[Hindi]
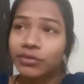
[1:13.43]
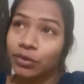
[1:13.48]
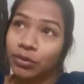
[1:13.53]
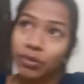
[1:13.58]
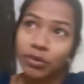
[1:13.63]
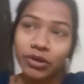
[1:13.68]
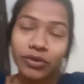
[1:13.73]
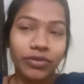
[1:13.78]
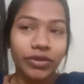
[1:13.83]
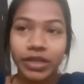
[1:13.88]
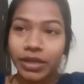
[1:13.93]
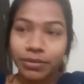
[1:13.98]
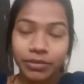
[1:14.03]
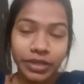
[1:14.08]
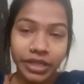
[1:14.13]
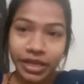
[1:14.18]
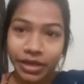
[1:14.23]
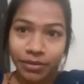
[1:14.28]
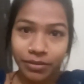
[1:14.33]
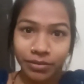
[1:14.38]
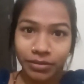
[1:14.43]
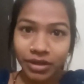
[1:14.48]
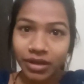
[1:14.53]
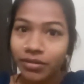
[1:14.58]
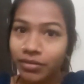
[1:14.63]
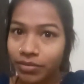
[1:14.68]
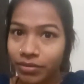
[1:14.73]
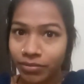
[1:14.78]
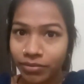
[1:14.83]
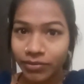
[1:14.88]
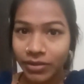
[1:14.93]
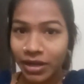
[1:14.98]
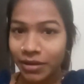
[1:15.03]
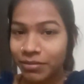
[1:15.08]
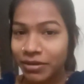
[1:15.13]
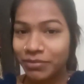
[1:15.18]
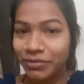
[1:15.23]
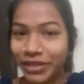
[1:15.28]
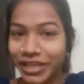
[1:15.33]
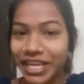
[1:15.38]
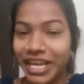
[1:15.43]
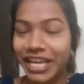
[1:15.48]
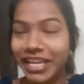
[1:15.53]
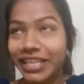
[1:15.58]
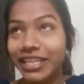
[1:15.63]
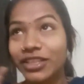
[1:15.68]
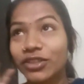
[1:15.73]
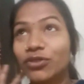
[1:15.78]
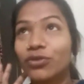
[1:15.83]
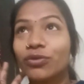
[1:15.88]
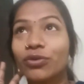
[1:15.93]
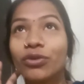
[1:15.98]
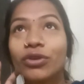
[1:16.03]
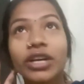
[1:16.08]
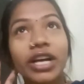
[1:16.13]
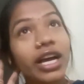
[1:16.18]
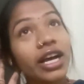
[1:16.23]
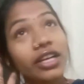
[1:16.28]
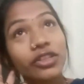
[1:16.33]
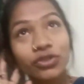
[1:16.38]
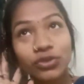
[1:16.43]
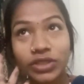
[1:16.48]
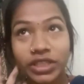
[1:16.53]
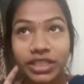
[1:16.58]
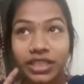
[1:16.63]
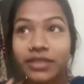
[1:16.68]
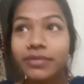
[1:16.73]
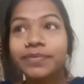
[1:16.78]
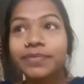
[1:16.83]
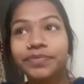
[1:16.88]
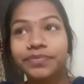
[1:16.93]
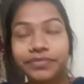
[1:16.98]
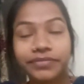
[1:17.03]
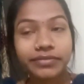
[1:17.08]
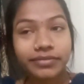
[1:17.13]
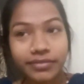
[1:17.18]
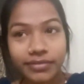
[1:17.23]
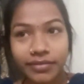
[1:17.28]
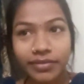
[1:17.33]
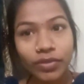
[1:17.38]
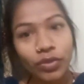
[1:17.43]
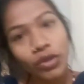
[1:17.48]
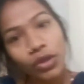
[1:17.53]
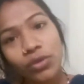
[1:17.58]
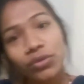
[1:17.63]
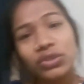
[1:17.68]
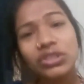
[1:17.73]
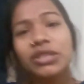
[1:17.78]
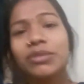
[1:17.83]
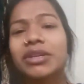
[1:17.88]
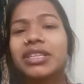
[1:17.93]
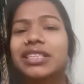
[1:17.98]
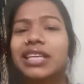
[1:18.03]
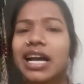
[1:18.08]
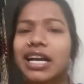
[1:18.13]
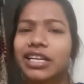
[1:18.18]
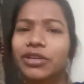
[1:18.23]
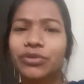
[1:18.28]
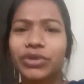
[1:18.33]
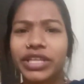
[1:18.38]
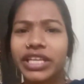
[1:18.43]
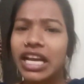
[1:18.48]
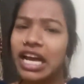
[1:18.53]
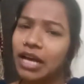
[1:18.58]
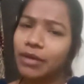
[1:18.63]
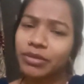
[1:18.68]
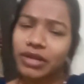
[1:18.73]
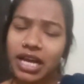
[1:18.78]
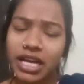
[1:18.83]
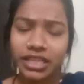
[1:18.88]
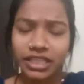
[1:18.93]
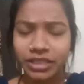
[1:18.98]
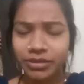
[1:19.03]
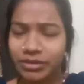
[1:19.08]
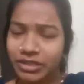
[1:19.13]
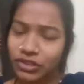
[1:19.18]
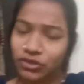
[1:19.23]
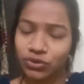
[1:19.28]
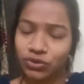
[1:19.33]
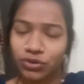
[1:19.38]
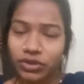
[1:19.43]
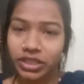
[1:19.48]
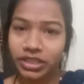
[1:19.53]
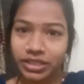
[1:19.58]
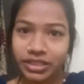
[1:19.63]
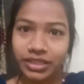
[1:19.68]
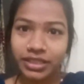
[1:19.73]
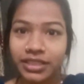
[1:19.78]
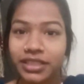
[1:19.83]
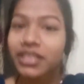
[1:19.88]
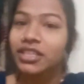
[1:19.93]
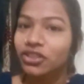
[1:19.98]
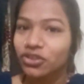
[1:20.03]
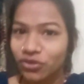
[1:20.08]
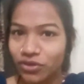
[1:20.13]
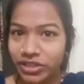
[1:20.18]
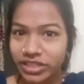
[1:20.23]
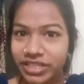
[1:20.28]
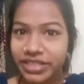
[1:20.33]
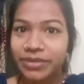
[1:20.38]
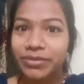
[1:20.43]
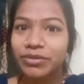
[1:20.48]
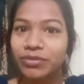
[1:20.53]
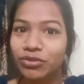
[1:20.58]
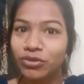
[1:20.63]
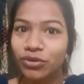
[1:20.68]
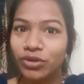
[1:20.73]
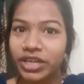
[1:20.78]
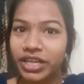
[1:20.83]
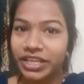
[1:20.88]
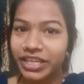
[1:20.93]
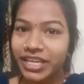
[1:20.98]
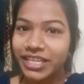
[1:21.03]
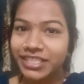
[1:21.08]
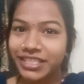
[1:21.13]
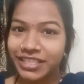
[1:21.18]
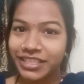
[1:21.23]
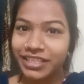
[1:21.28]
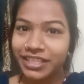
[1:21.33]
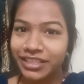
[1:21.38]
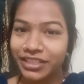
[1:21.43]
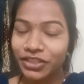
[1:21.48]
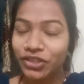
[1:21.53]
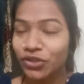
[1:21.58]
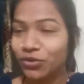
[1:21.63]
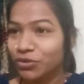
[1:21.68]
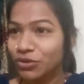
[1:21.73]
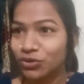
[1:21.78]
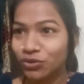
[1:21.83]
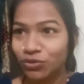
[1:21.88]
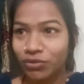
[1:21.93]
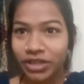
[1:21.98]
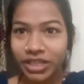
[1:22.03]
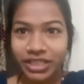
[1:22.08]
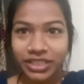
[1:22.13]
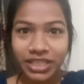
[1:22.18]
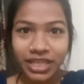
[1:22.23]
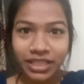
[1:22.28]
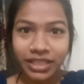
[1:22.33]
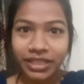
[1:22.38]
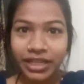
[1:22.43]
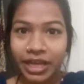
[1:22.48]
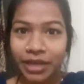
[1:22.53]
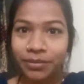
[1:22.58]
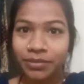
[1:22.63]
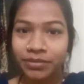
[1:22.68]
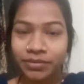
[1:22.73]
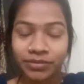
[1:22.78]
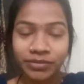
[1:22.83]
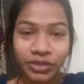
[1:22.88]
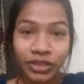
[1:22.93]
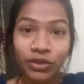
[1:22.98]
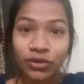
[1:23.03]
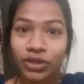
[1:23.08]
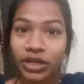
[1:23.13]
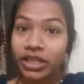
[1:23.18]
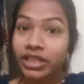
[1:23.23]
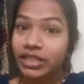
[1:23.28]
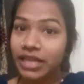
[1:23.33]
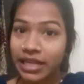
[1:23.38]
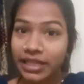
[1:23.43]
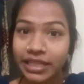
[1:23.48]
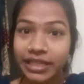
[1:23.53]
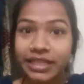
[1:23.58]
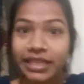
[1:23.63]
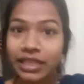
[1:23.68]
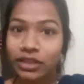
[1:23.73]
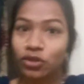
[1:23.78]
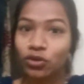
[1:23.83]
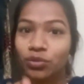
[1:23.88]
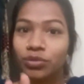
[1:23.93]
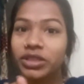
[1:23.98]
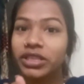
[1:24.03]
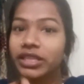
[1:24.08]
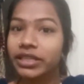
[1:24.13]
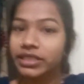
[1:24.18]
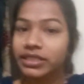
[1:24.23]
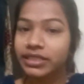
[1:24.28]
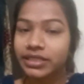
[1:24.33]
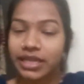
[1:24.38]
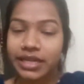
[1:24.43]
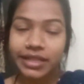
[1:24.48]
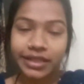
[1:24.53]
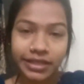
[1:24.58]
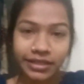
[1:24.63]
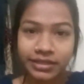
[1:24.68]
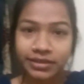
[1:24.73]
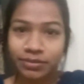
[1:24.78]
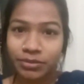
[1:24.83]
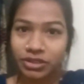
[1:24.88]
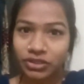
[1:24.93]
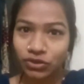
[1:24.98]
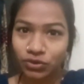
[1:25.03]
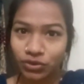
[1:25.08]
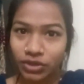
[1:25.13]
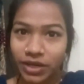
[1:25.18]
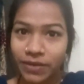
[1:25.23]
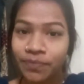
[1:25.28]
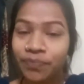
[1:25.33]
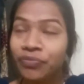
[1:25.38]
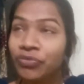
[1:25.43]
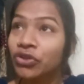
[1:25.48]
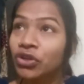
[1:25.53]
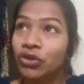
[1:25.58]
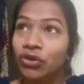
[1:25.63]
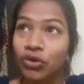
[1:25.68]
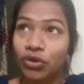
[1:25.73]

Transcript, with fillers: वो बोले फिर अब नहीं अब अब हम नहीं खाएंगे तो वो खा चुके थे उसके बाद खा के वही आम खा के ही बस सो गई थी तो इसलिए भी भूख लग गया जल्दी जल्दी तो अभी सुबह के ज़्यादा टाइम नहीं हो रहा ज़्यादा क्या तो भी दस साढ़े दस बज चुका है